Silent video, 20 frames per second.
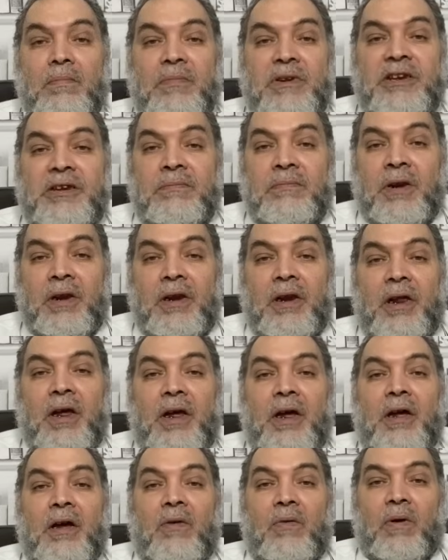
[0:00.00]
بسم
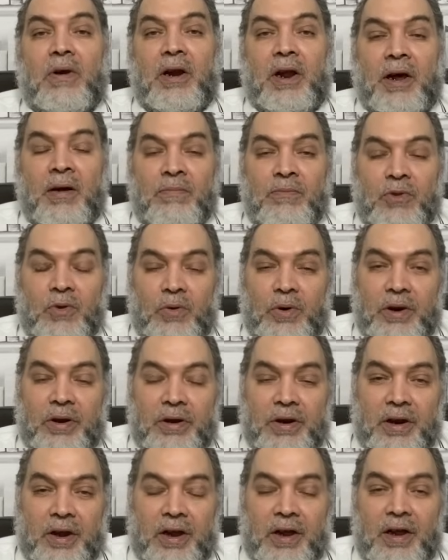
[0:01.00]
الله والحمد
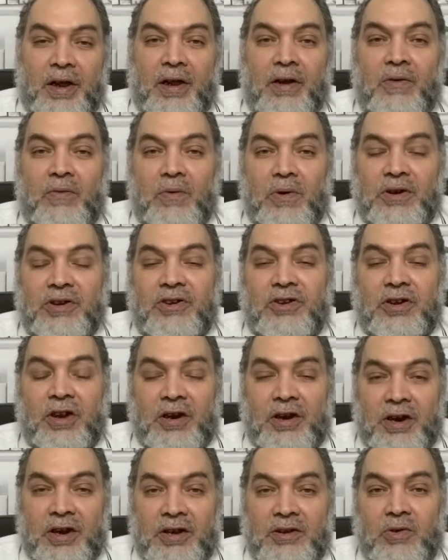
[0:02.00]
لله
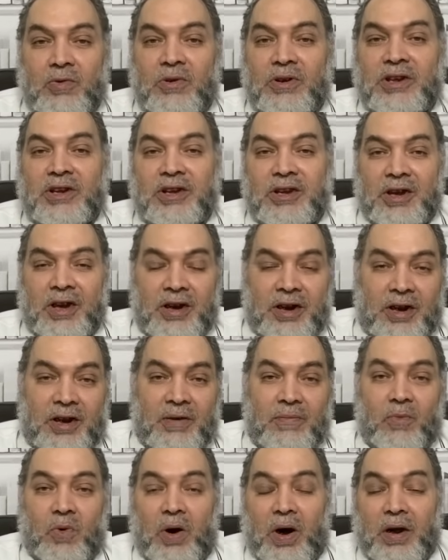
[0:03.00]
والصلاة
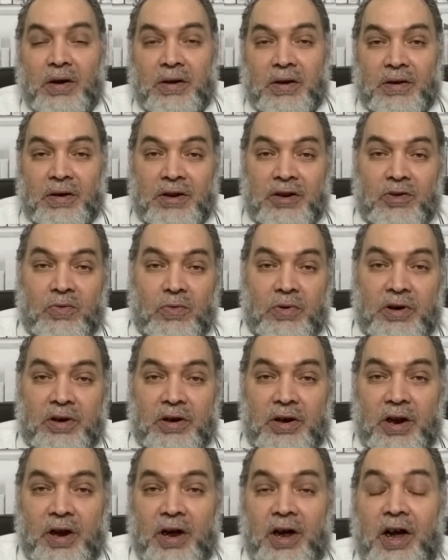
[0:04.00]
والسلام على رسول
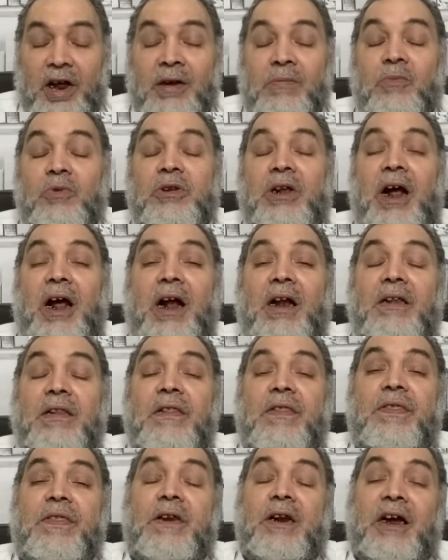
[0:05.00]
الله
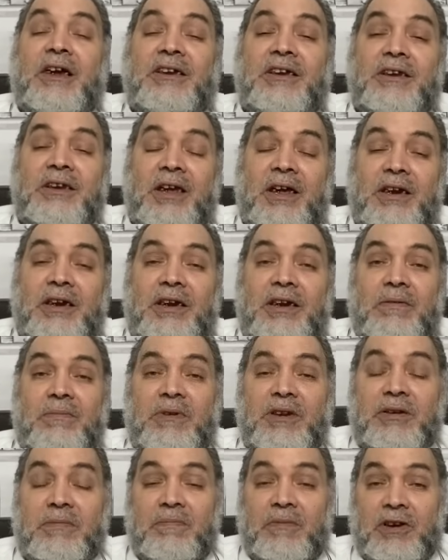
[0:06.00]
المتحدث العسكري
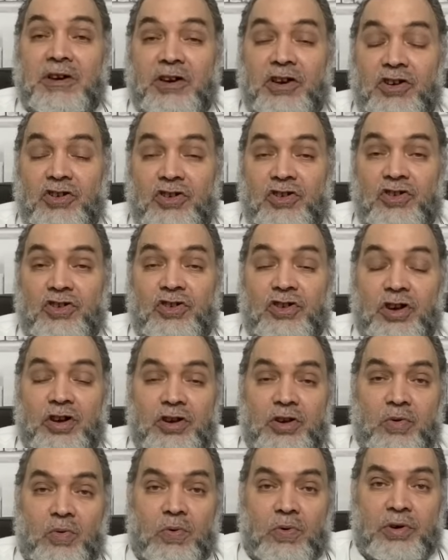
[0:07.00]
باسم الجيش
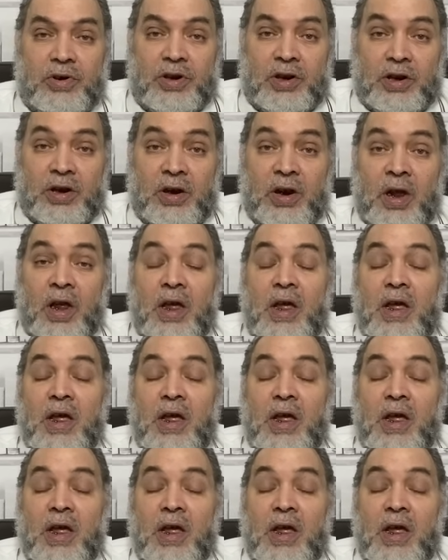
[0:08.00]
الصهيوني